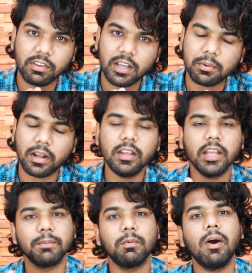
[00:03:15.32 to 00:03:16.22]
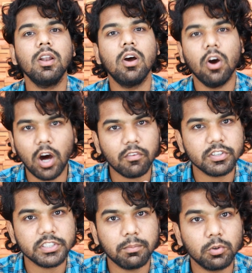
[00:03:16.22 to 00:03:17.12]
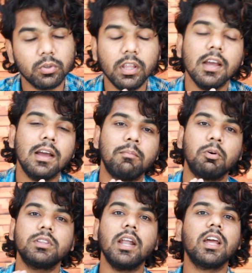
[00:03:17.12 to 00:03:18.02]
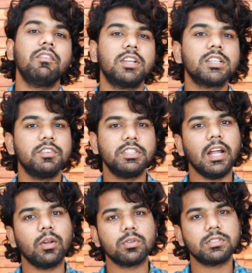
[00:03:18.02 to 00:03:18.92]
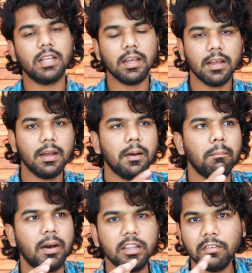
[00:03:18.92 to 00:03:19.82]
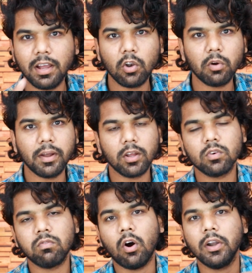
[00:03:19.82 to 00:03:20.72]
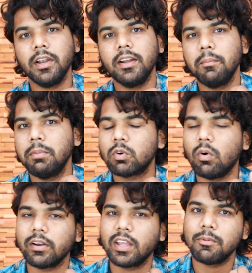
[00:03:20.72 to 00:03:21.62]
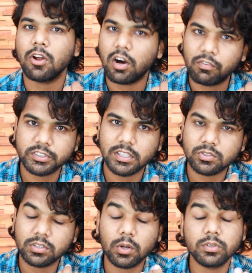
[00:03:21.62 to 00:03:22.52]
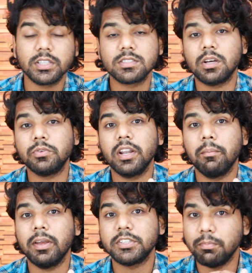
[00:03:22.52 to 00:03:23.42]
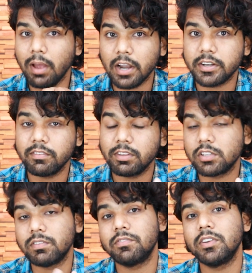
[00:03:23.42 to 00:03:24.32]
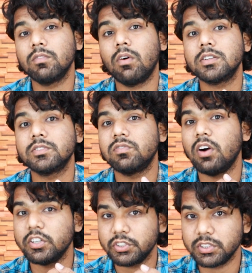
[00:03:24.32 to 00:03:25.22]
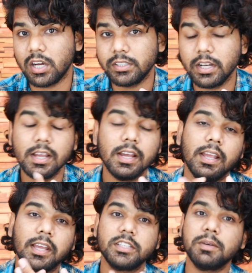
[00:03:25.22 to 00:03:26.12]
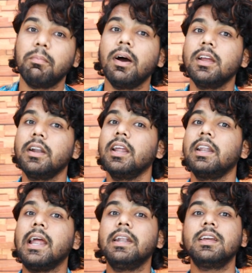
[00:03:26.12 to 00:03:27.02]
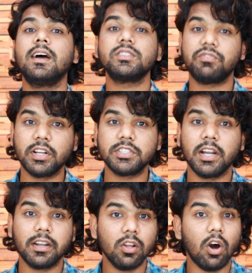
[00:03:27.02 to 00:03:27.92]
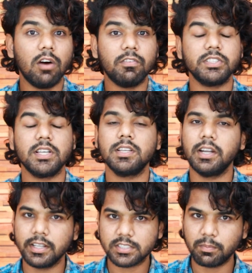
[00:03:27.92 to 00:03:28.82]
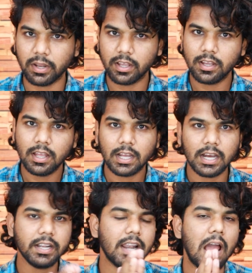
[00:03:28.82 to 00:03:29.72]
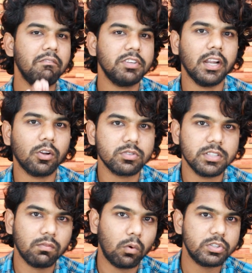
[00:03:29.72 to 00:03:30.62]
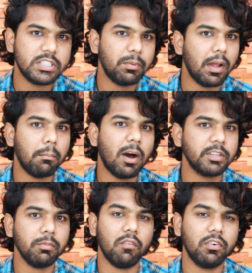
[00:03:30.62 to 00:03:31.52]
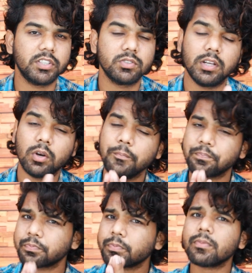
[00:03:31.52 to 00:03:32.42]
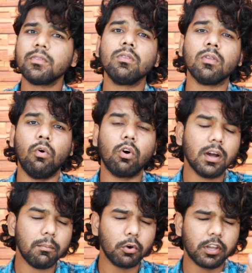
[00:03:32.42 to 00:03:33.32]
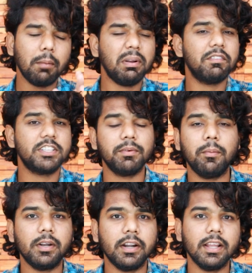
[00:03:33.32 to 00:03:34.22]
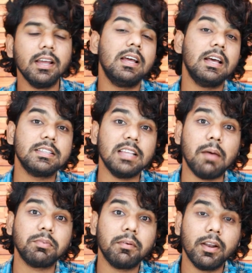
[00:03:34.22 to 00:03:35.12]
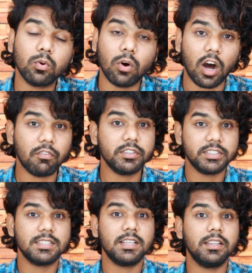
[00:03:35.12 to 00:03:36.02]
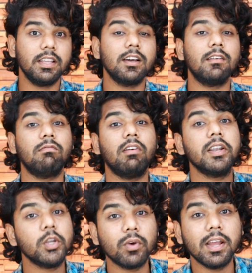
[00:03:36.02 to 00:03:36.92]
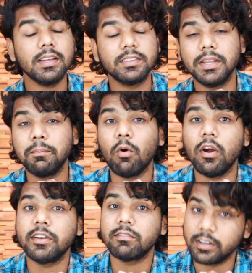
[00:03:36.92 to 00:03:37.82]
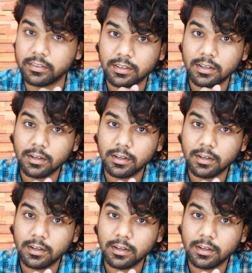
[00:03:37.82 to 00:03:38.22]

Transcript: సెల్ఫీ కెమెరాని ఈ మొబైల్ ఆఫర్ చేయబోతుంది మొత్తానికి ఫీచర్స్ విషయానికి వస్తే పదివేలు మనకు ఫార్టీ ఎయిట్ ఎంపీ క్వాడ్ కెమెరా ఆఫర్ చేస్తున్నారు సిక్స్ థౌజండ్ ఎంఏహెచ్ బ్యాటరీ విత్ ఫిఫ్టీన్ వాట్స్ ఫాస్ట్ ఛార్జర్ ఇంకా చెప్పాలి అంటే నైంటీ హెల్త్ రిఫ్రెష్ రేట్ని ఆఫర్ చేసే డిస్ప్లే కానీ ర్యామ్ విషయానికి వస్తే ఫోర్ జీబీ ర్యామ్ మాత్రమే ఆఫర్ చేస్తున్నారు ఒక్క ముఖ్యమైన విషయం ఏమిటంటే శాంసంగ్ మనకు ఆఫర్ చేసేది వన్ యూఐ త్రీ పాయింట్ వన్